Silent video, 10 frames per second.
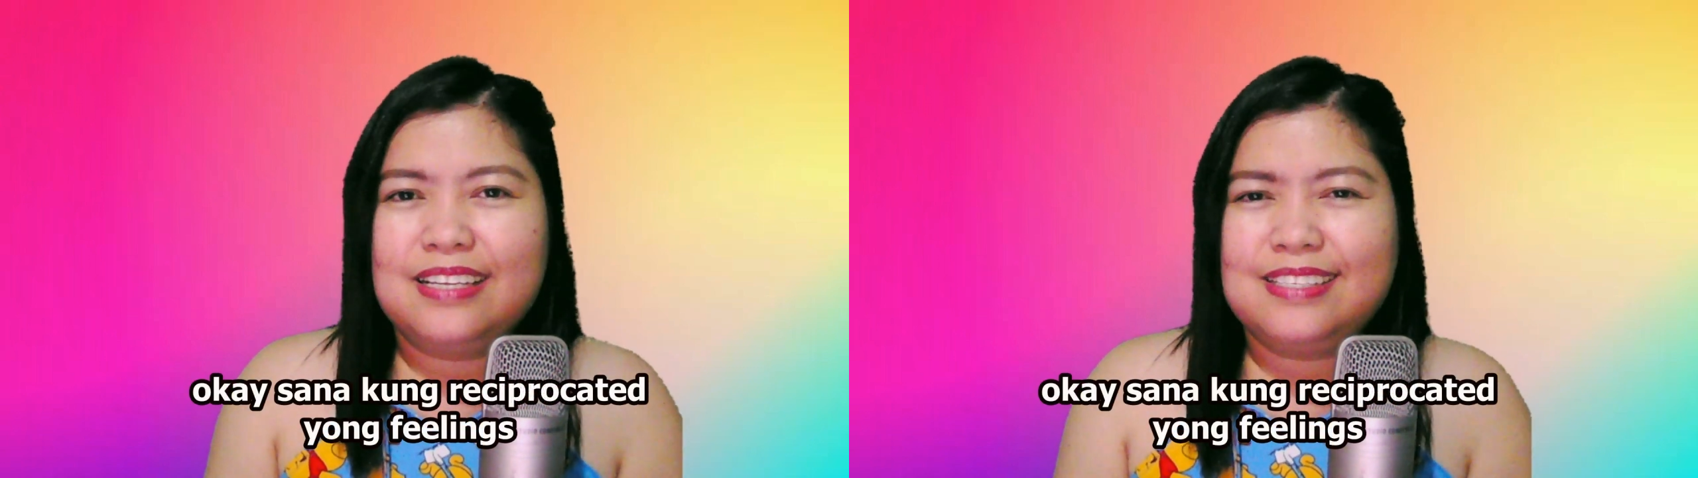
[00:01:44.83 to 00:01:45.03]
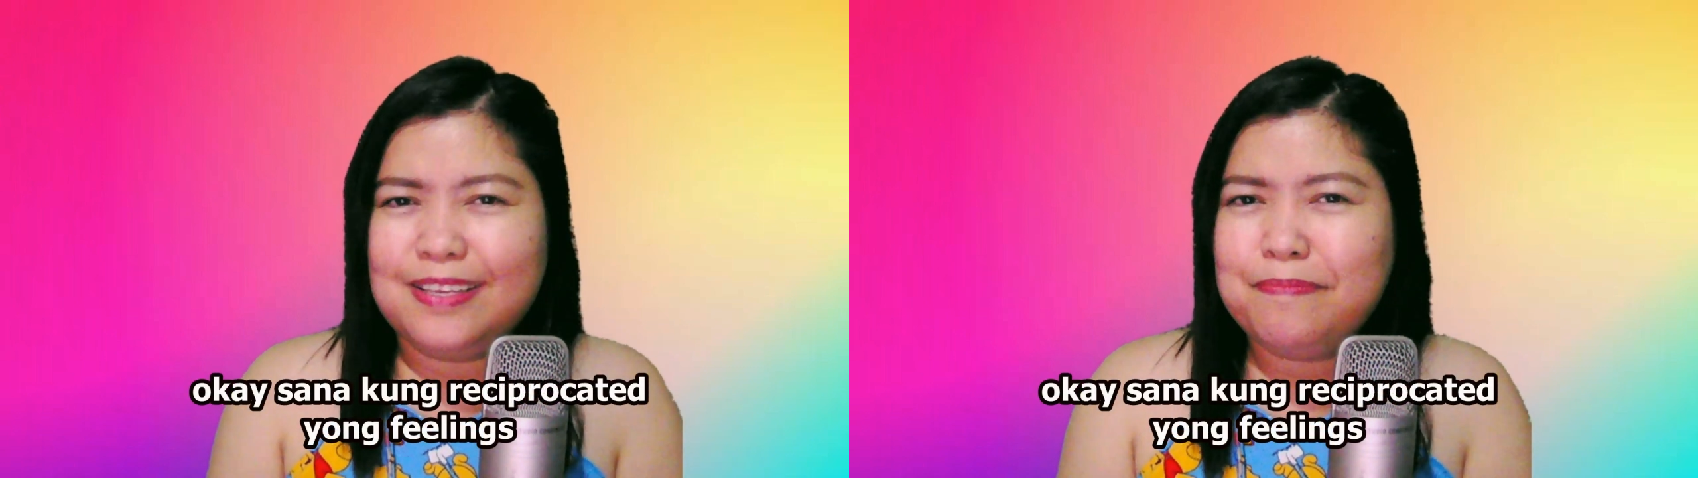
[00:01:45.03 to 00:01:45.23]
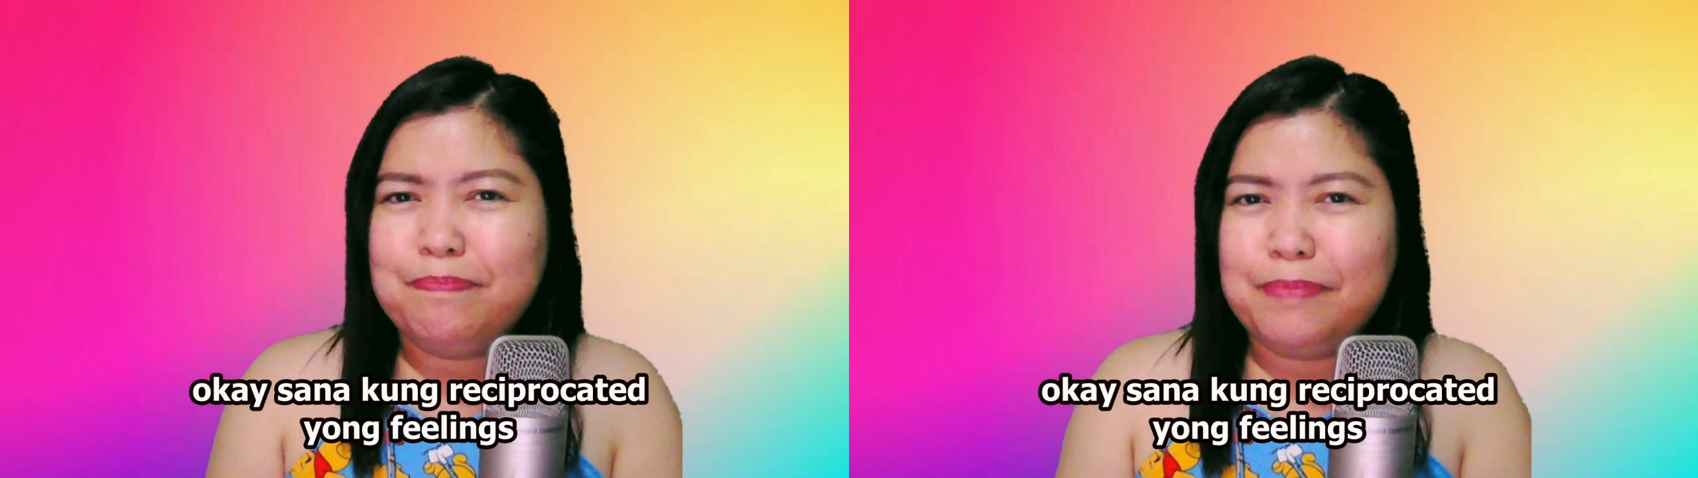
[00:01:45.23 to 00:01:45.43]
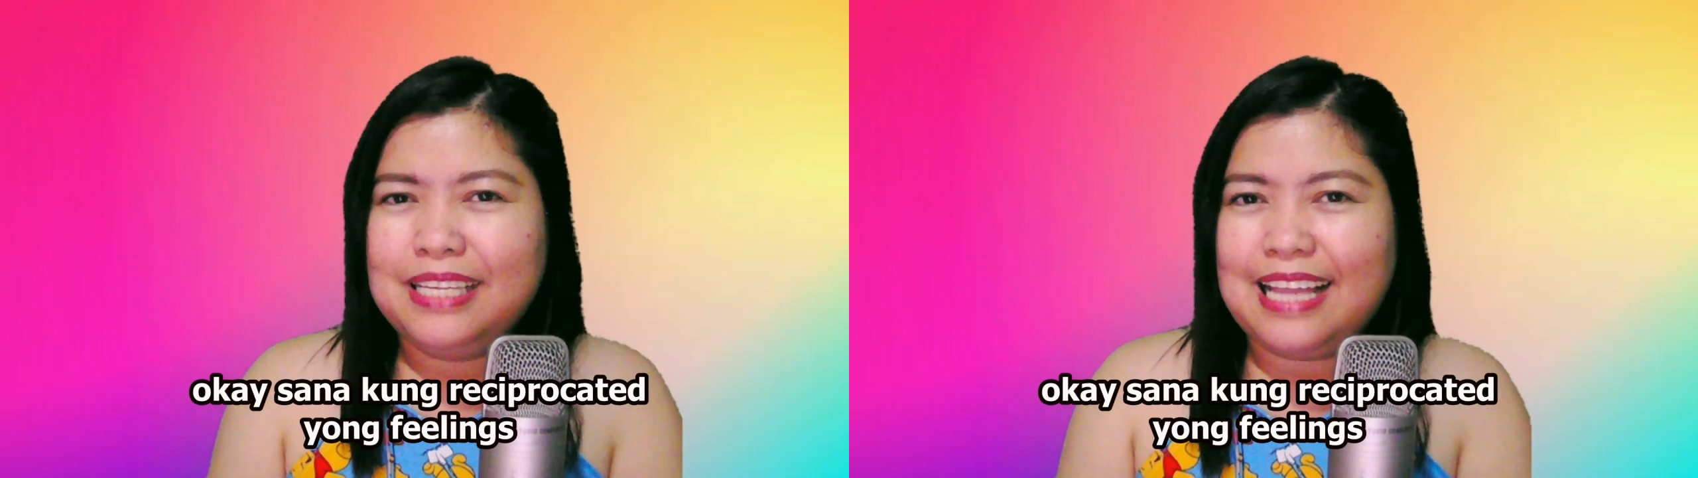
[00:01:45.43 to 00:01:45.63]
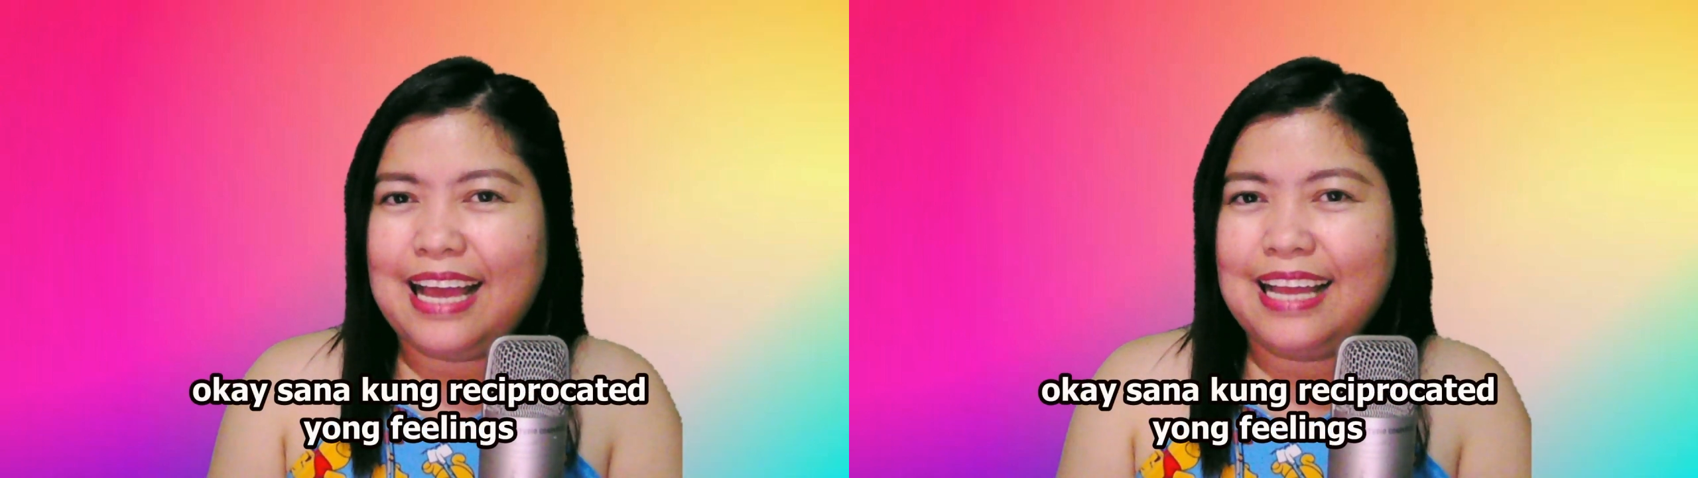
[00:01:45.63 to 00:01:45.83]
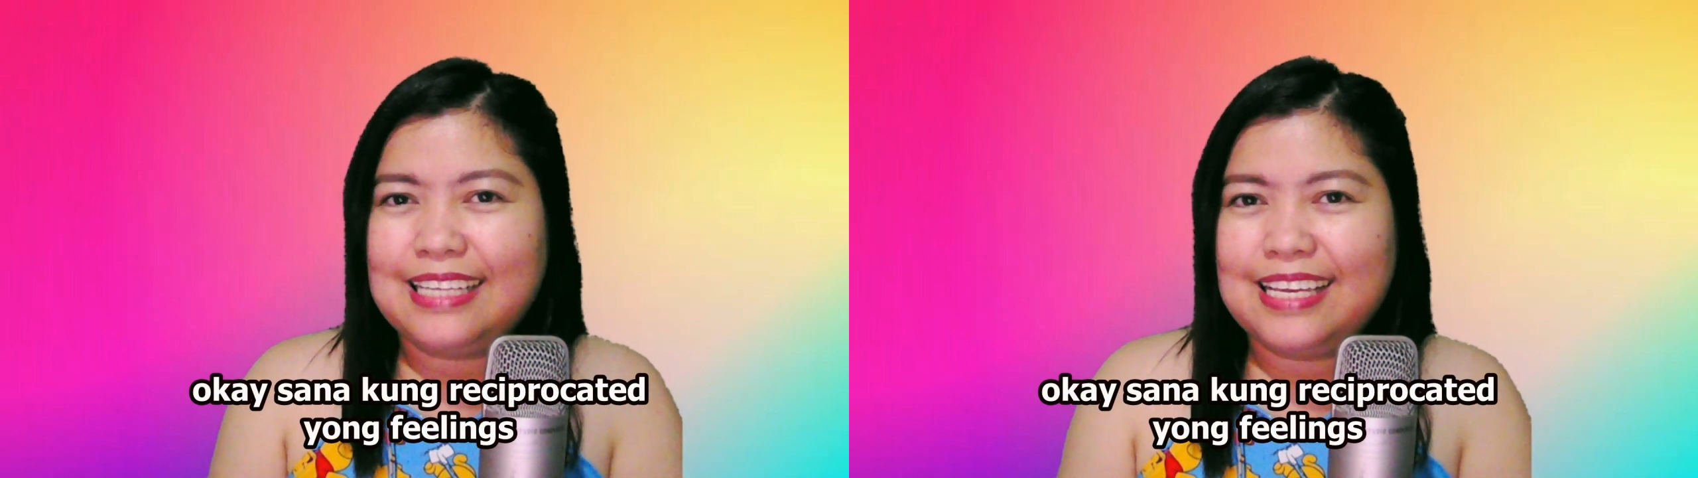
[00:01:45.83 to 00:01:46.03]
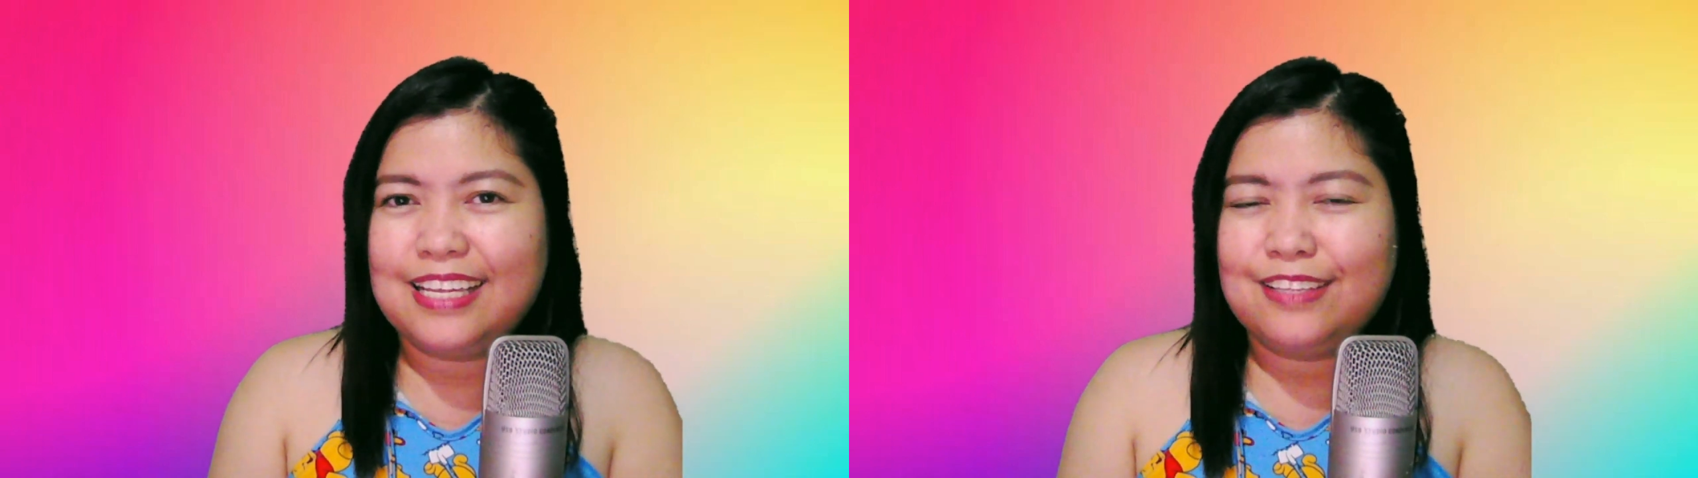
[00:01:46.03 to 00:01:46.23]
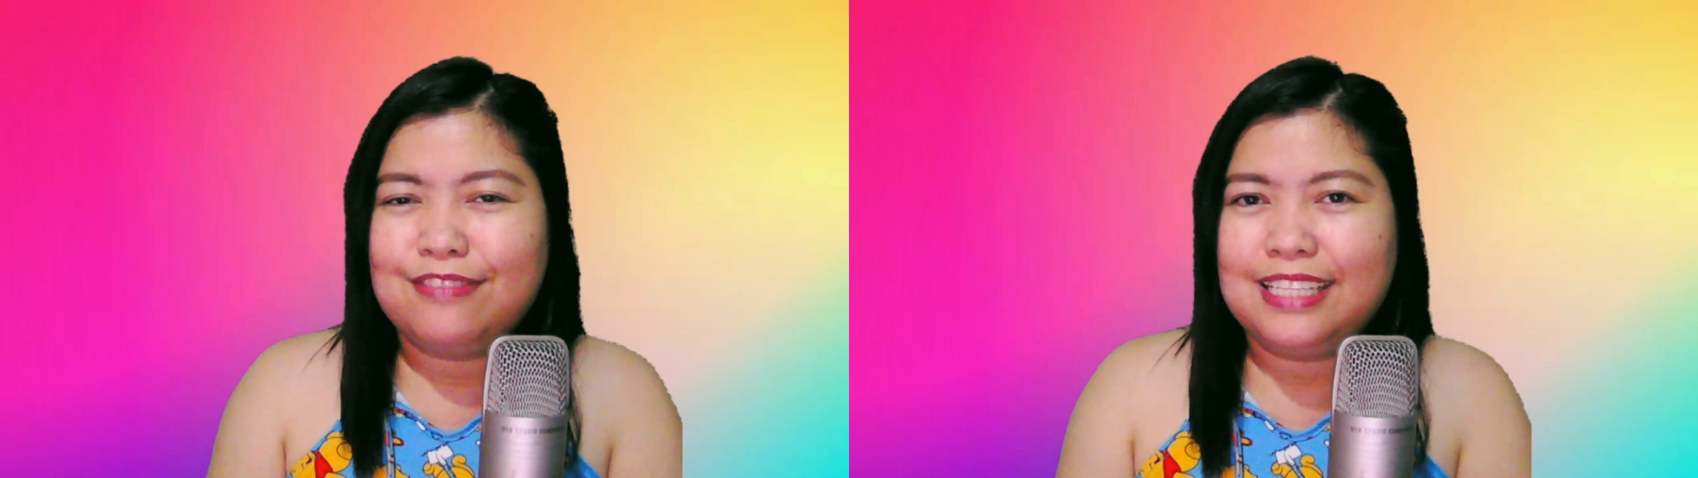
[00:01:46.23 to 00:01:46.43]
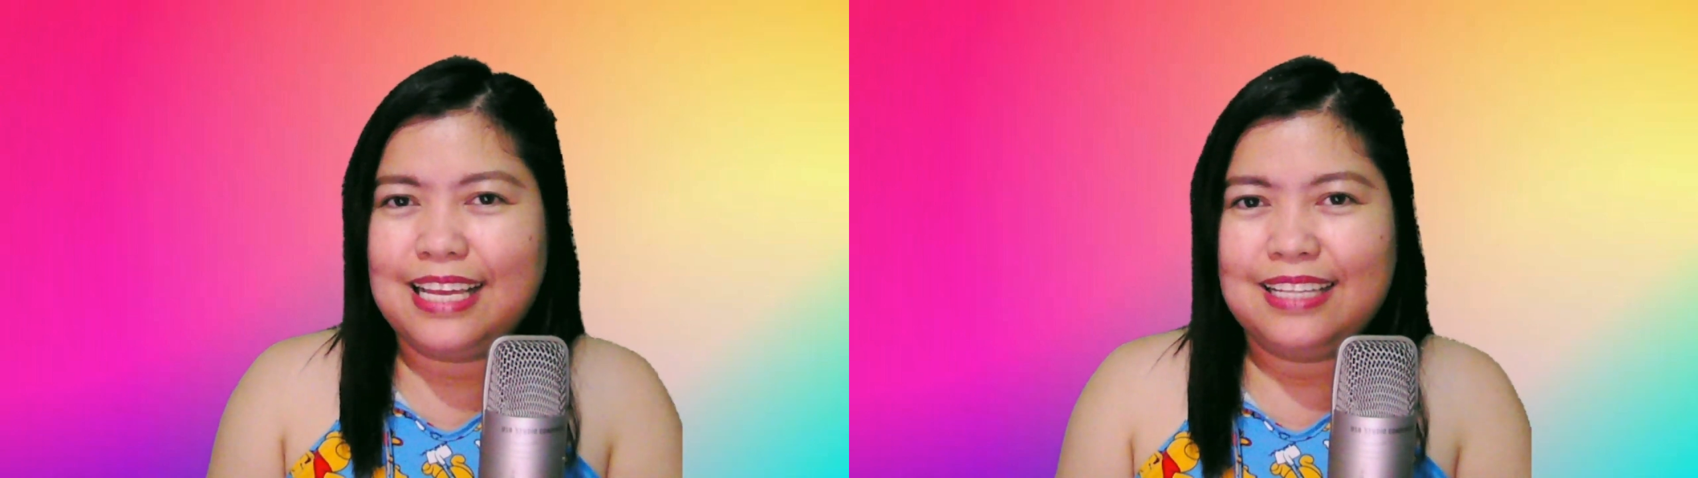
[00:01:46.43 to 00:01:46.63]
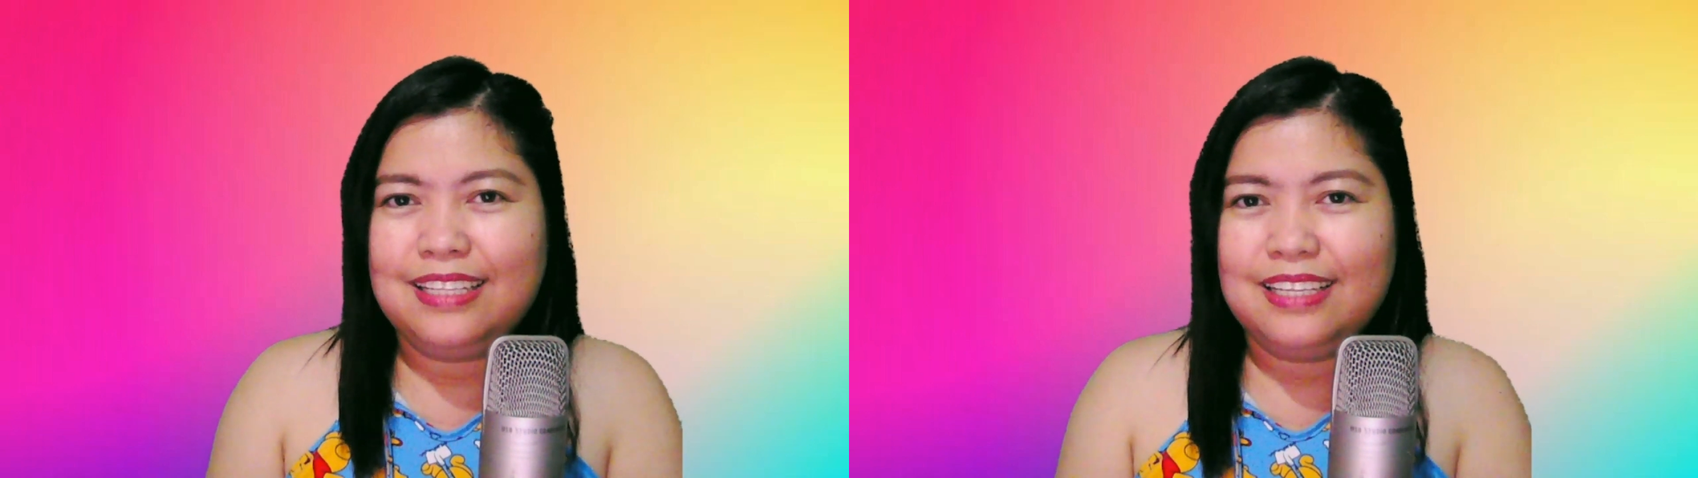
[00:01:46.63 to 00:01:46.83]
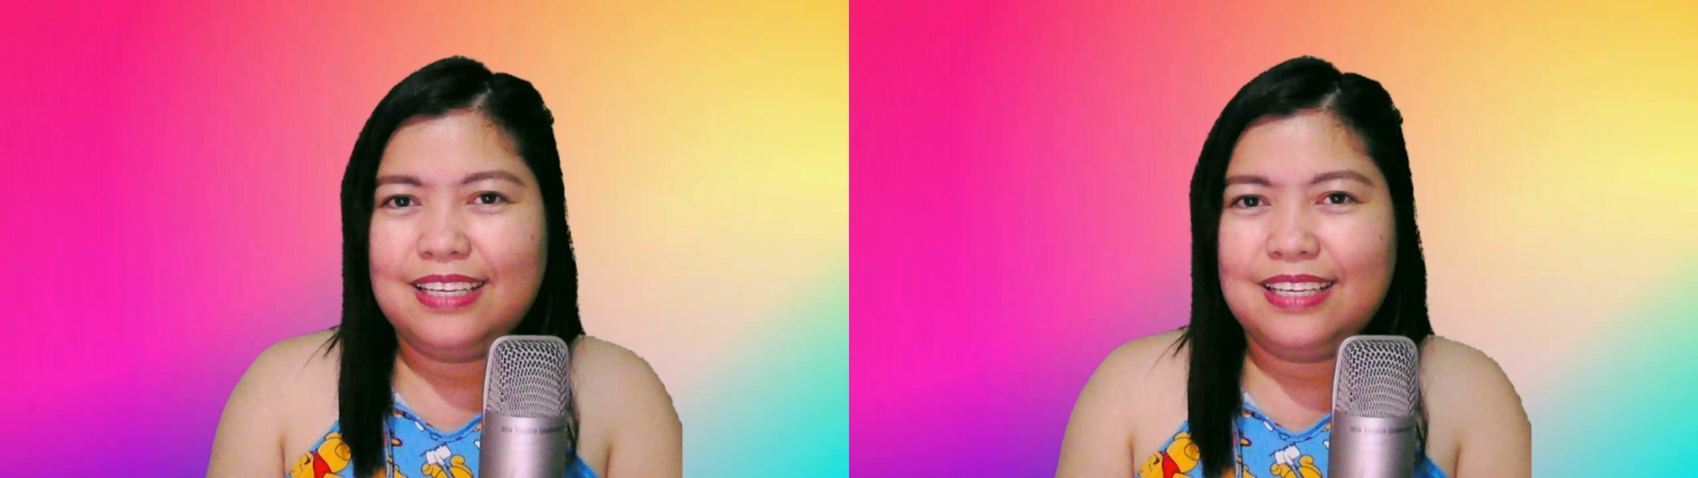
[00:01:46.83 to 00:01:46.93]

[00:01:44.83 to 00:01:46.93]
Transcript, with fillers: Simping na ata yan, Fidel?